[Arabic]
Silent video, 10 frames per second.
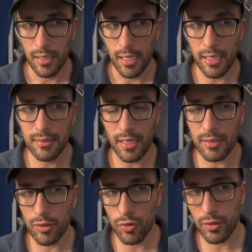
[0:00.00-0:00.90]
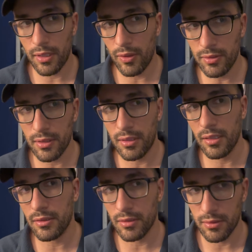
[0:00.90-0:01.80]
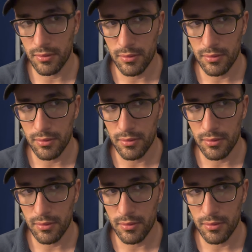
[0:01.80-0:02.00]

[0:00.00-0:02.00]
هل اتحاد الكوره ده لو احنا طلعنا